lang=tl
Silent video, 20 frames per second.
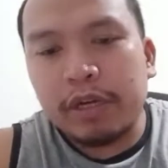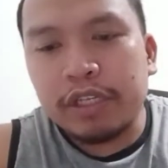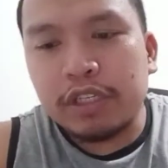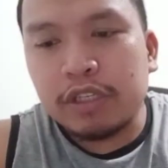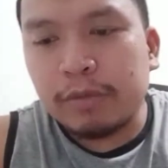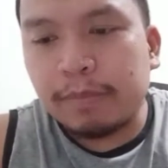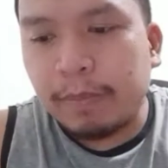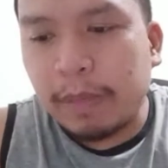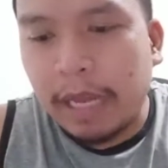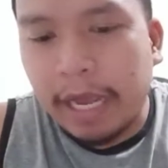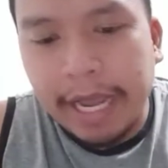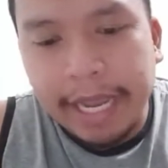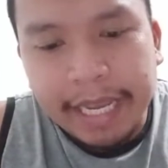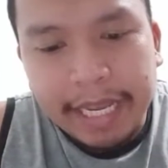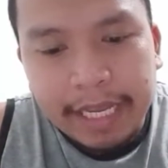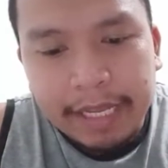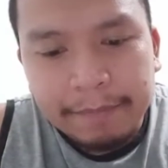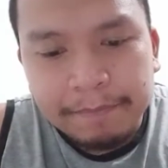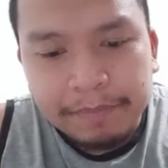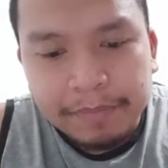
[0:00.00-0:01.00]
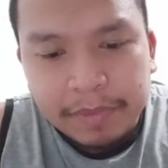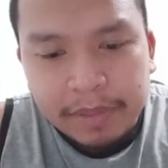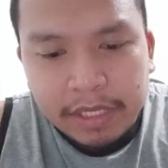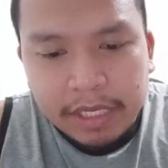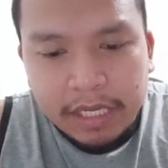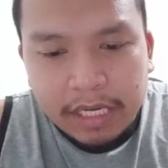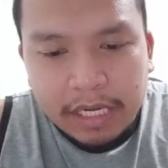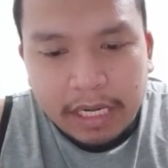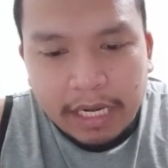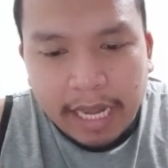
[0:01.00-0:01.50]
supply,
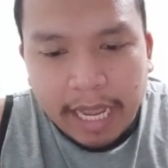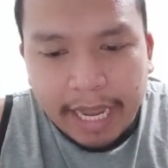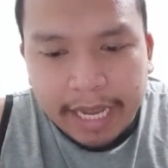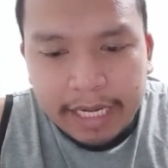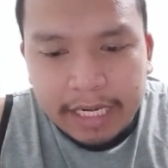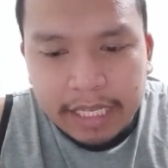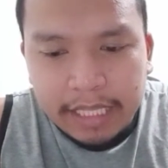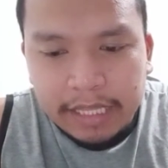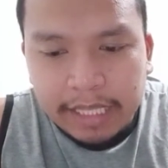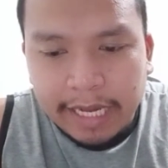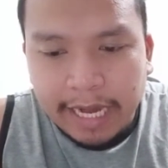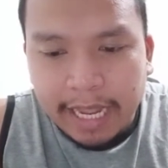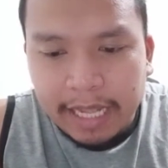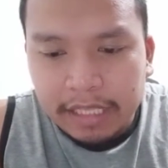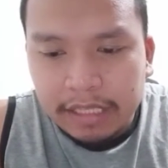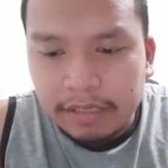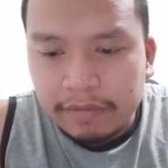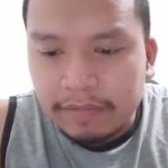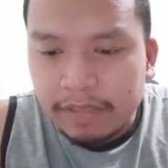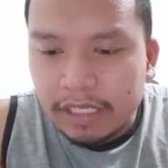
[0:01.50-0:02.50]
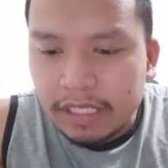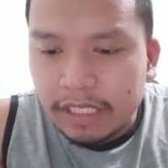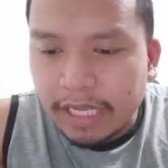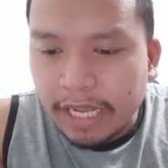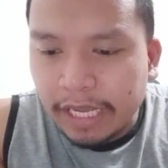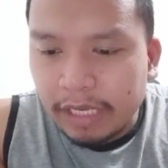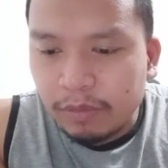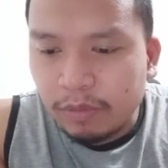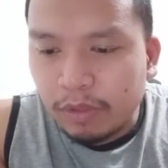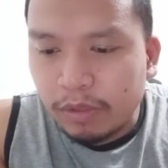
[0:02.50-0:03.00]
line interactive
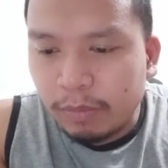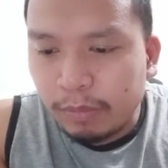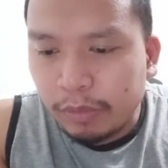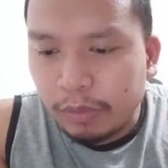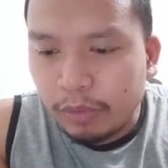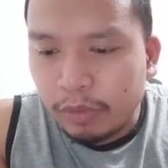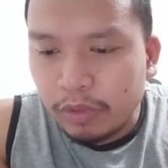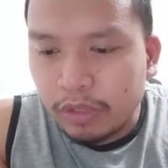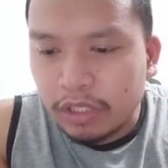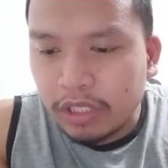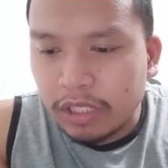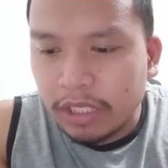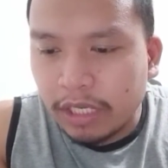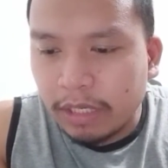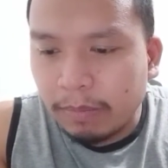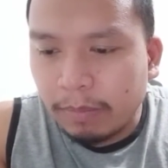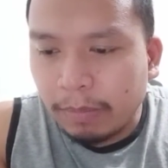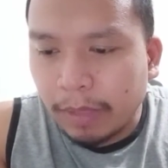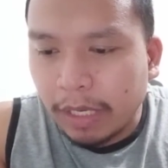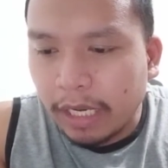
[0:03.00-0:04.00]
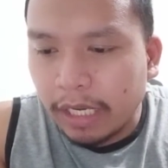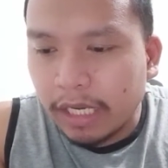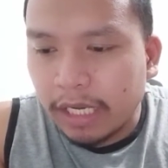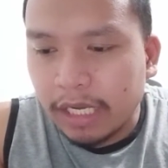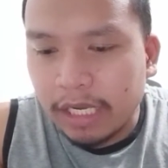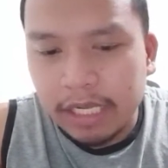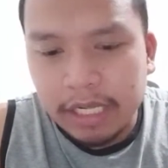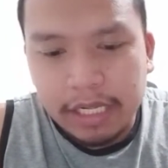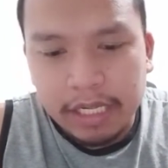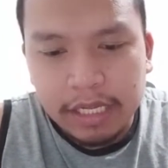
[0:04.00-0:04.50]
design with boost and buck
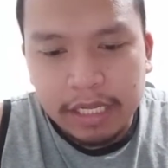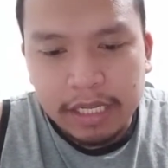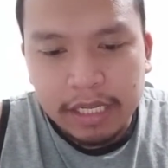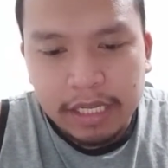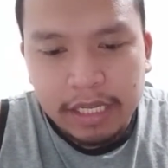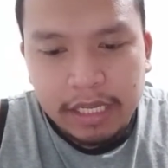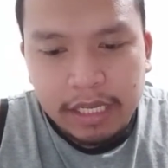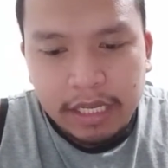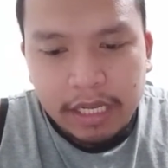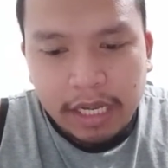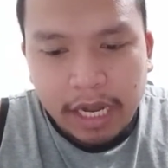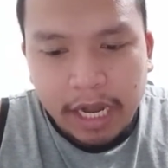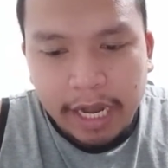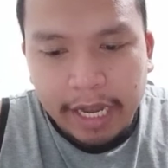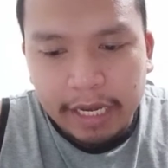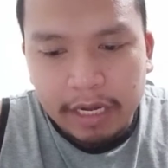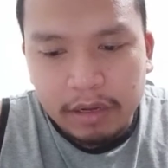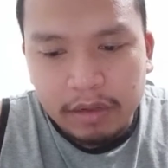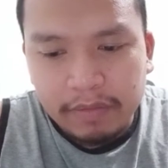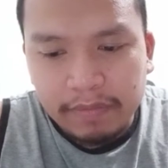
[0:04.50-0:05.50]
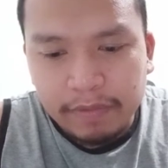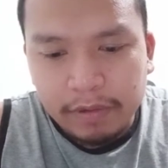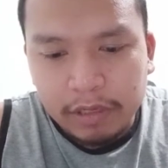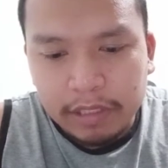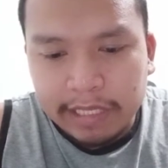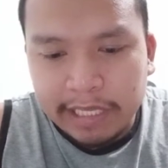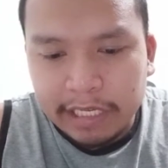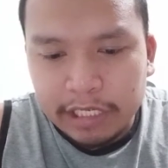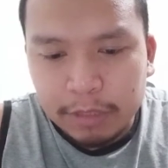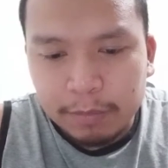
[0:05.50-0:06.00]
high-low
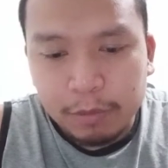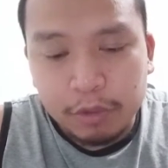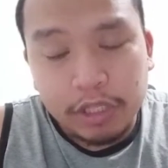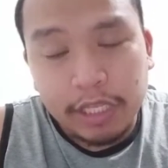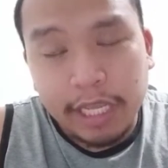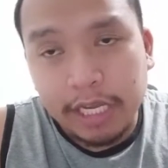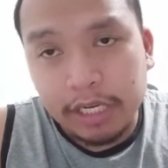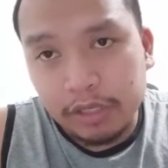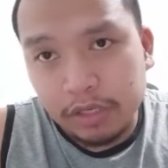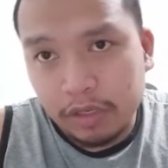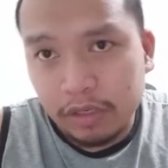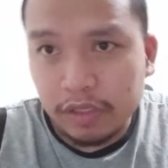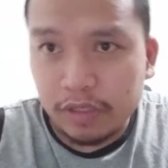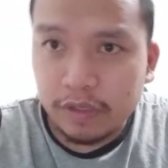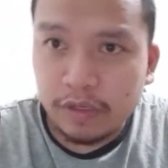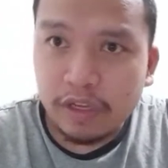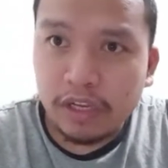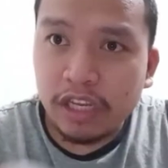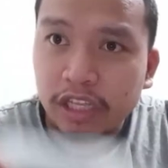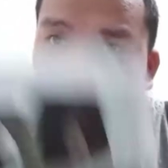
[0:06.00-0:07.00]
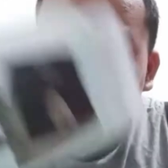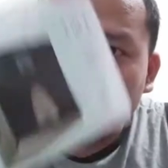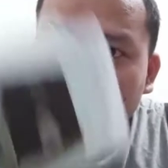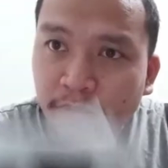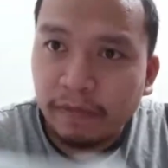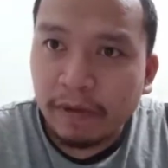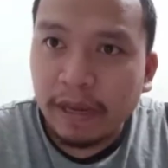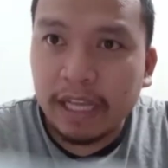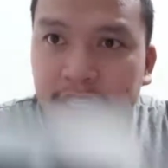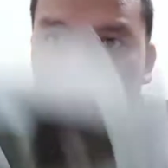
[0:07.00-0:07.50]
voltage protection. So, yan ito
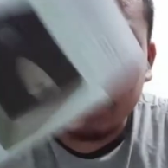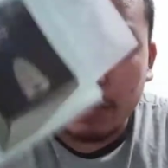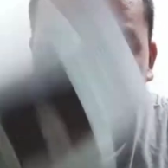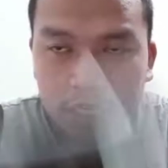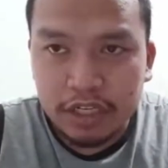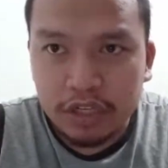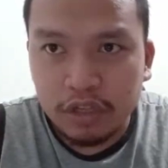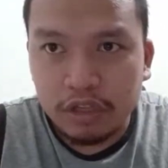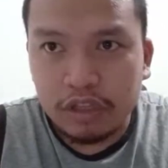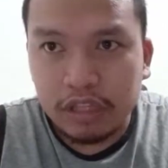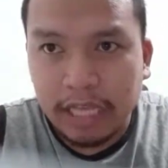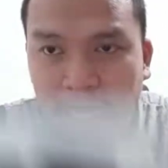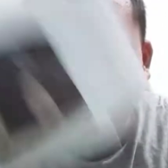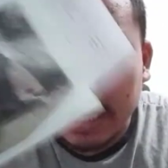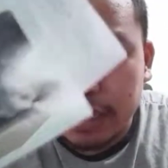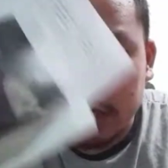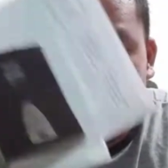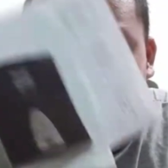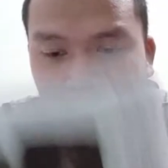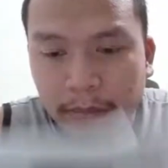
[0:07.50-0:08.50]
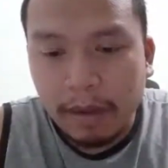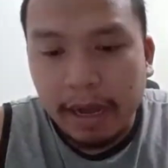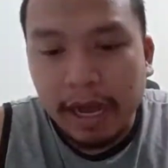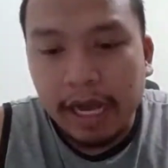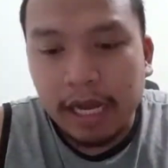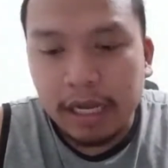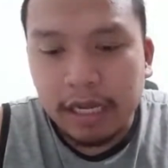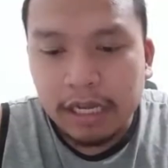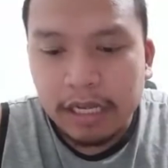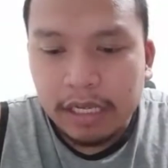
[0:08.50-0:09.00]
yung fluctuation, taas,
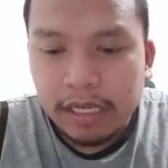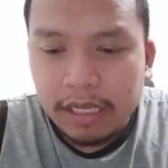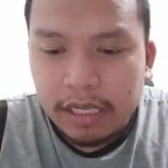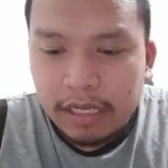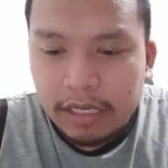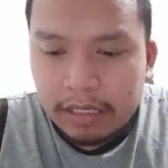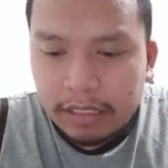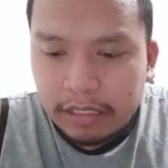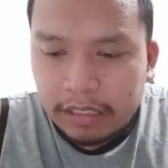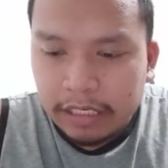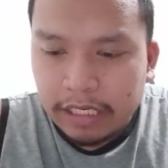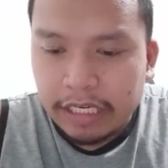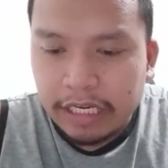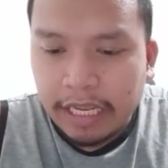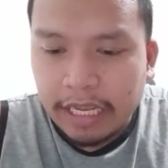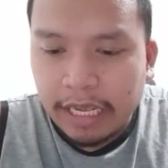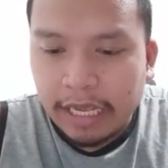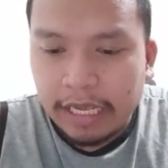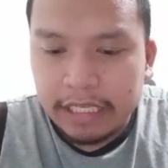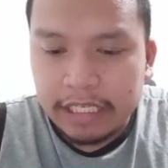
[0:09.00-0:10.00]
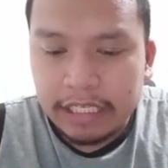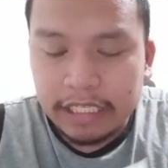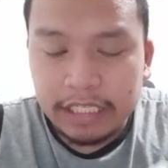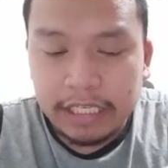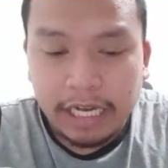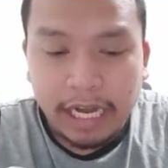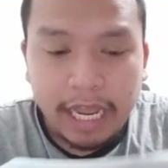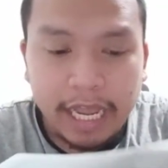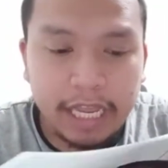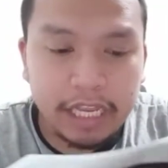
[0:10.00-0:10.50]
baba. Hindi niya
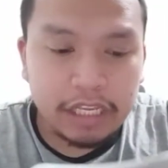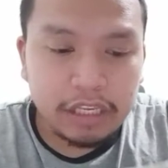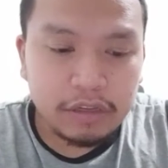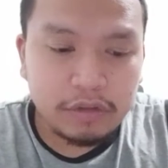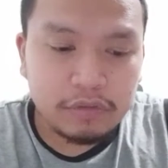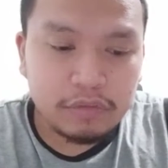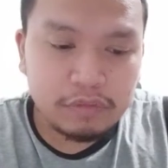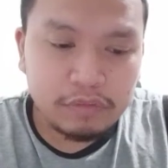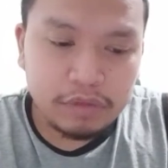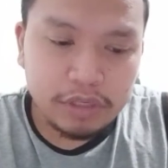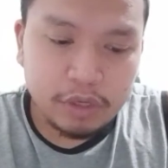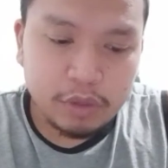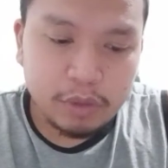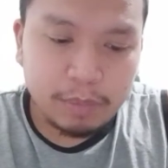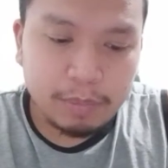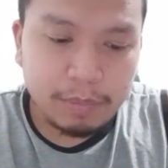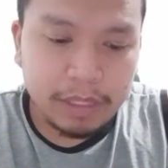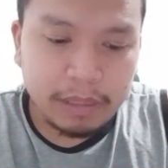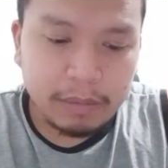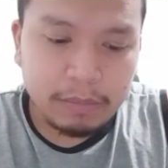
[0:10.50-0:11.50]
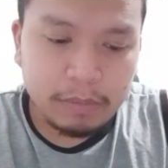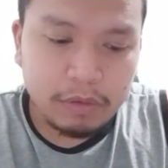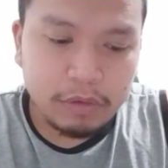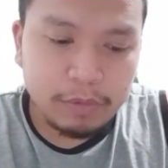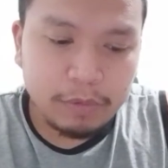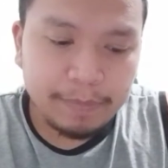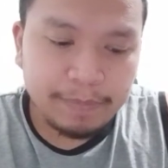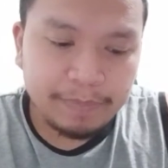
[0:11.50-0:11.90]
sisirain yung equipment mo.